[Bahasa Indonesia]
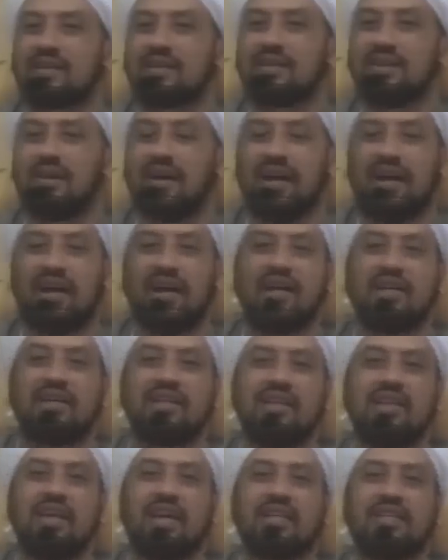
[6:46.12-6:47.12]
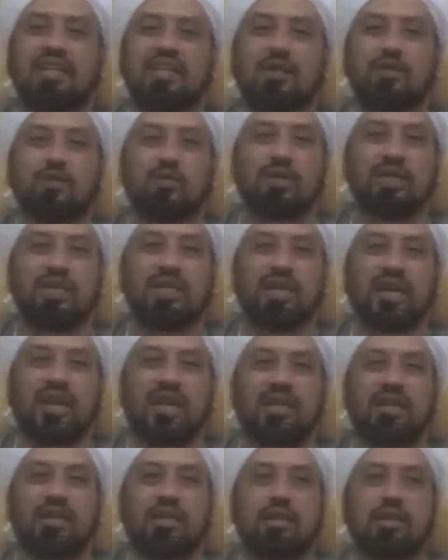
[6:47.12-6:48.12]
Nah, dia tadi itu niat
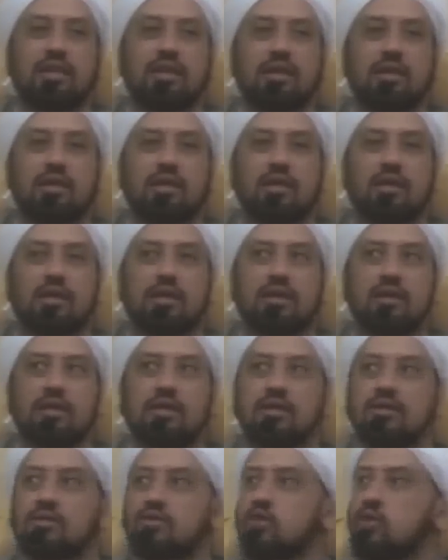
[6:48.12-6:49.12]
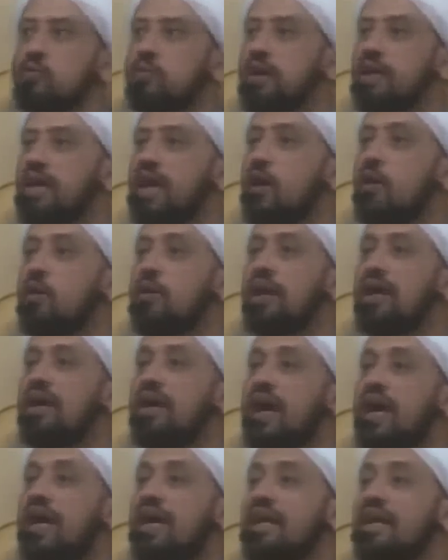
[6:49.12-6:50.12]
supaya orang
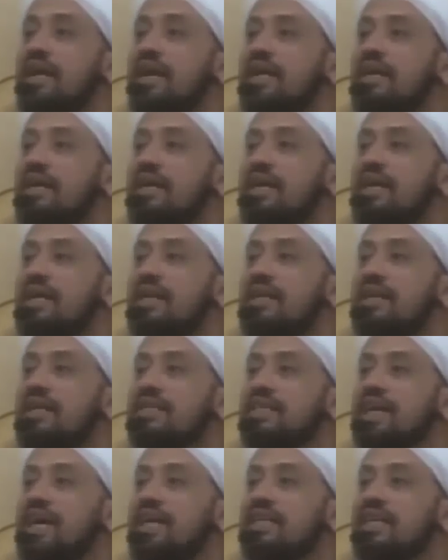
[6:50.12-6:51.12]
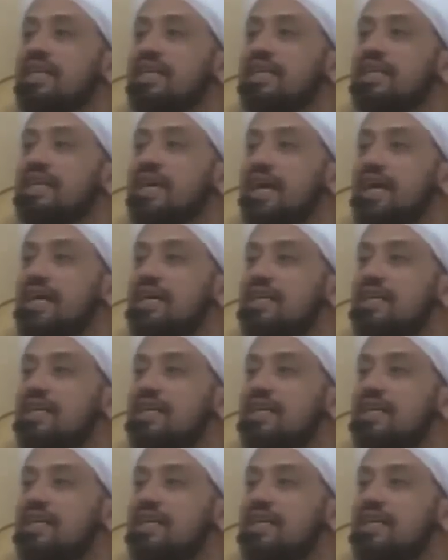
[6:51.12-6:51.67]
nggak kena dengan kejahatannya dia.